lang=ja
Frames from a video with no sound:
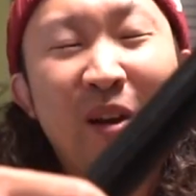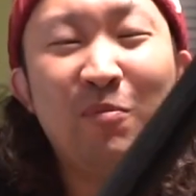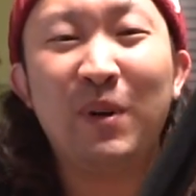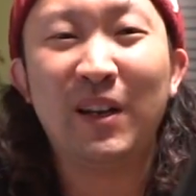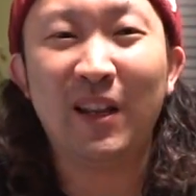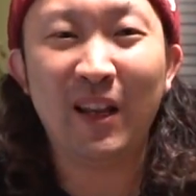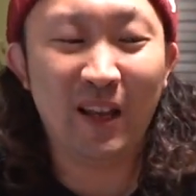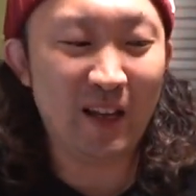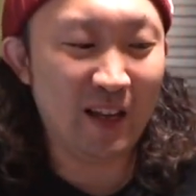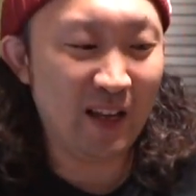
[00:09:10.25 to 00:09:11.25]
やっぱり
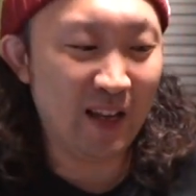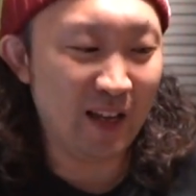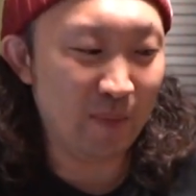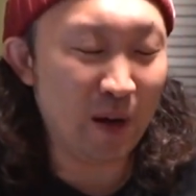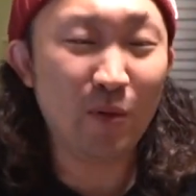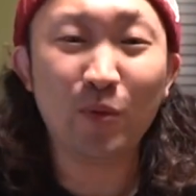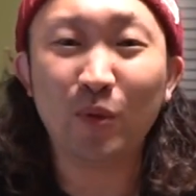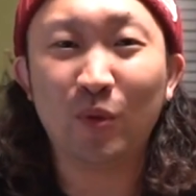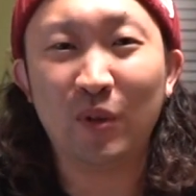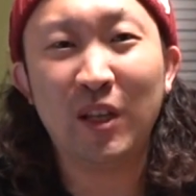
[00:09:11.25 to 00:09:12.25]
ね、えー、
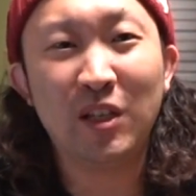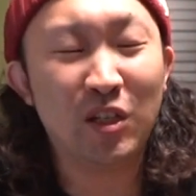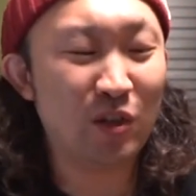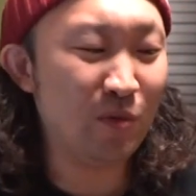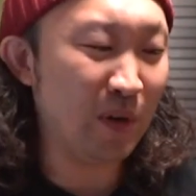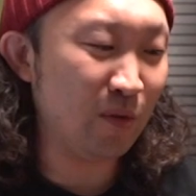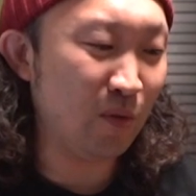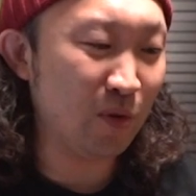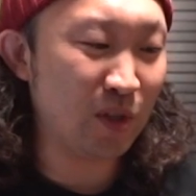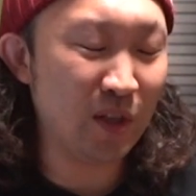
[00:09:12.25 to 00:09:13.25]
マンフロットのね、
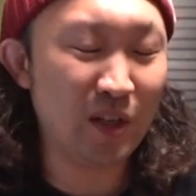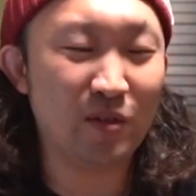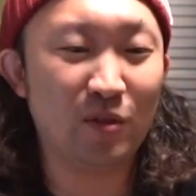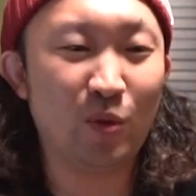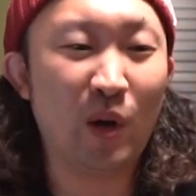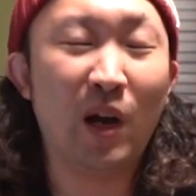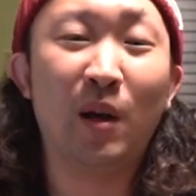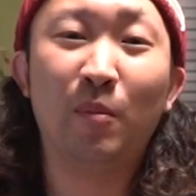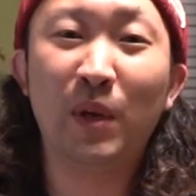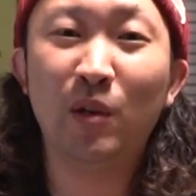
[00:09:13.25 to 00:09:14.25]
1905シリーズと
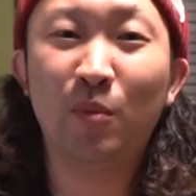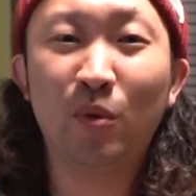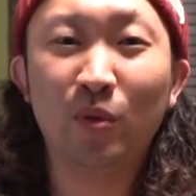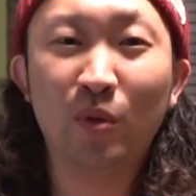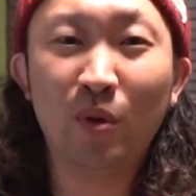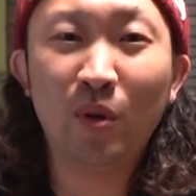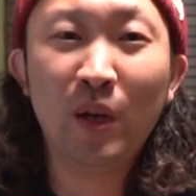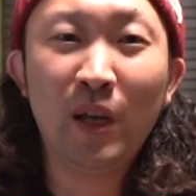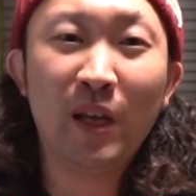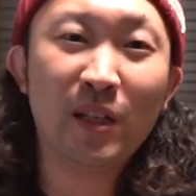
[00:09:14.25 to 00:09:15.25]
か、ベルボンの、
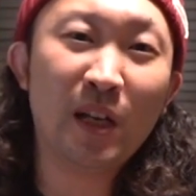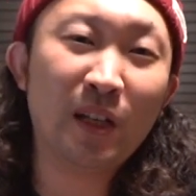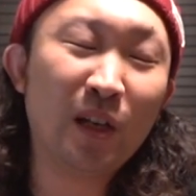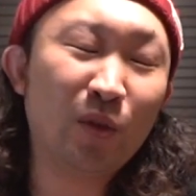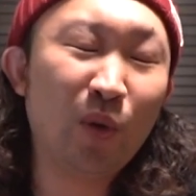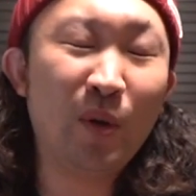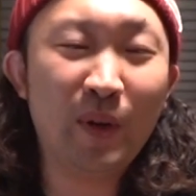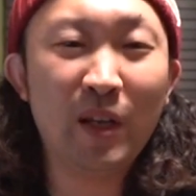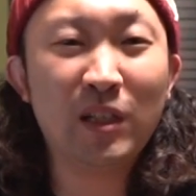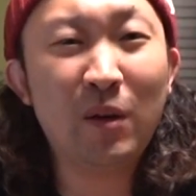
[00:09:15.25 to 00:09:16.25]
えー、三脚とか
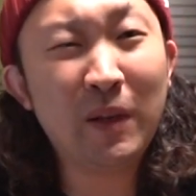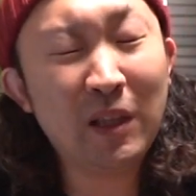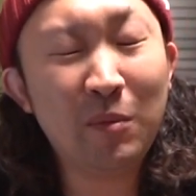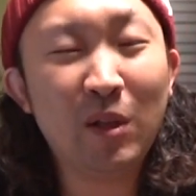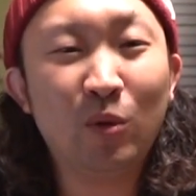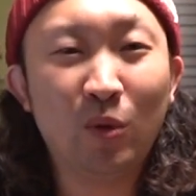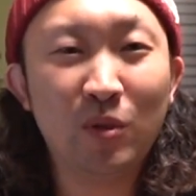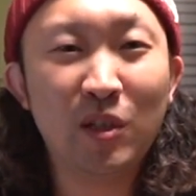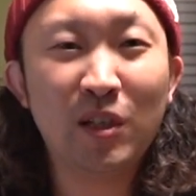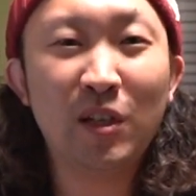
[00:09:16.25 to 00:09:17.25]
はね、触ってみたこ
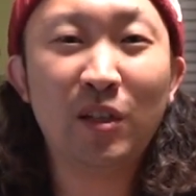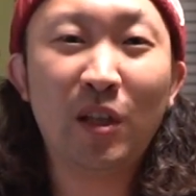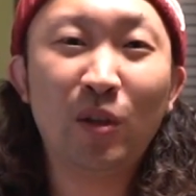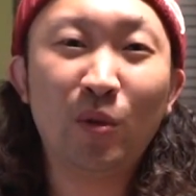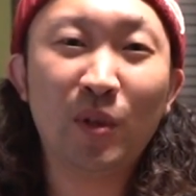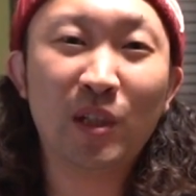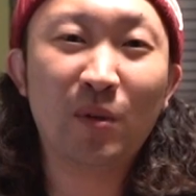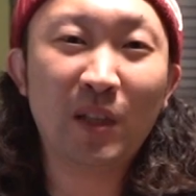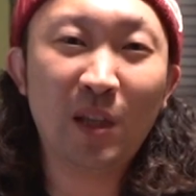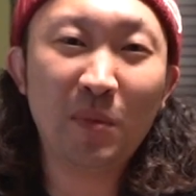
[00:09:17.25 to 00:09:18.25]
と、実際に店頭で
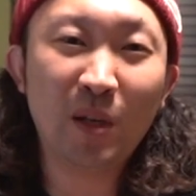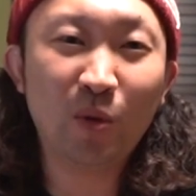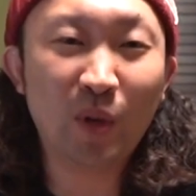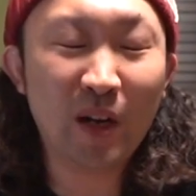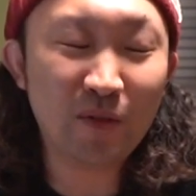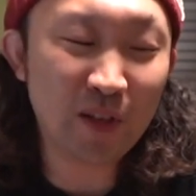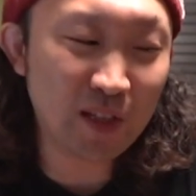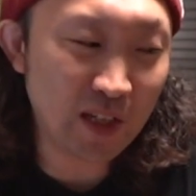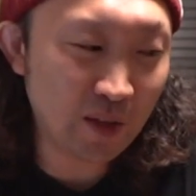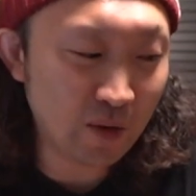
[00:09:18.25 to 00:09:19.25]
触ってみたことあるん
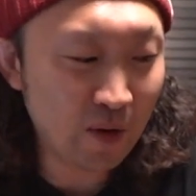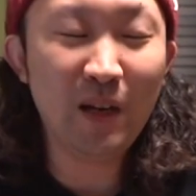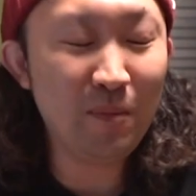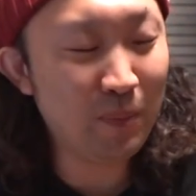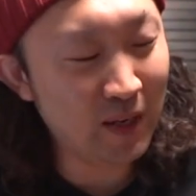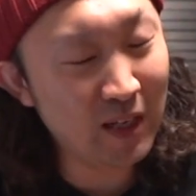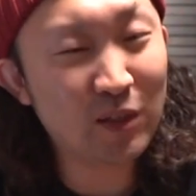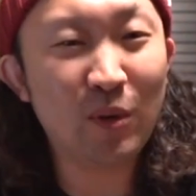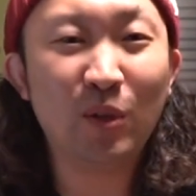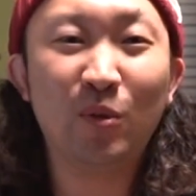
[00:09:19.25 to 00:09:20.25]
ですけど、やっぱね、
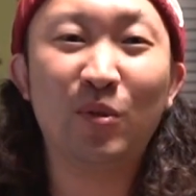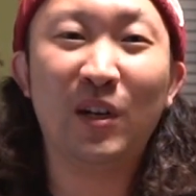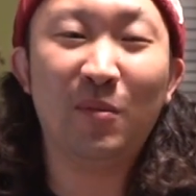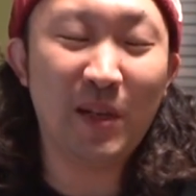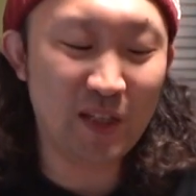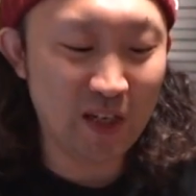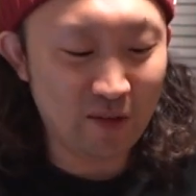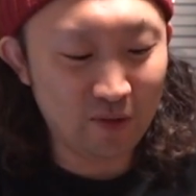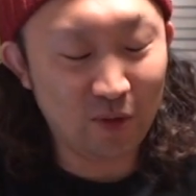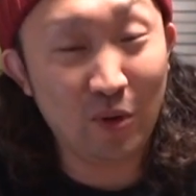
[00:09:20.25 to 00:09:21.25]
それと比べちゃ
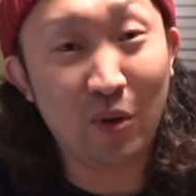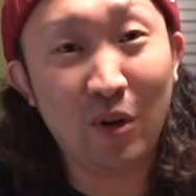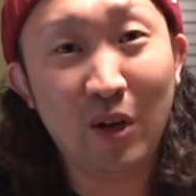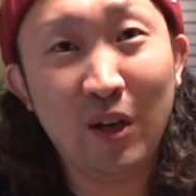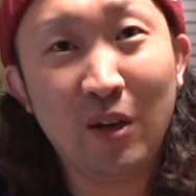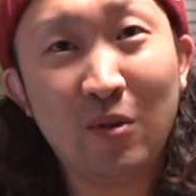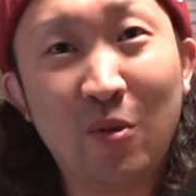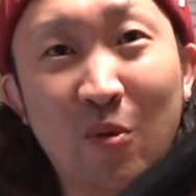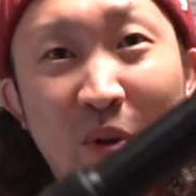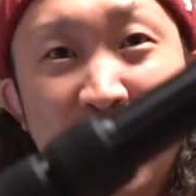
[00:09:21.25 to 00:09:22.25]
うと、
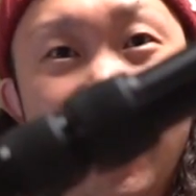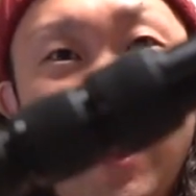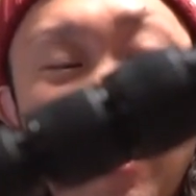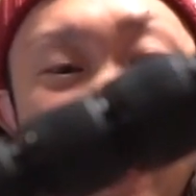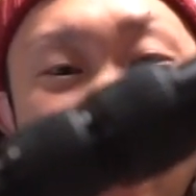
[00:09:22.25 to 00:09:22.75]
ここら辺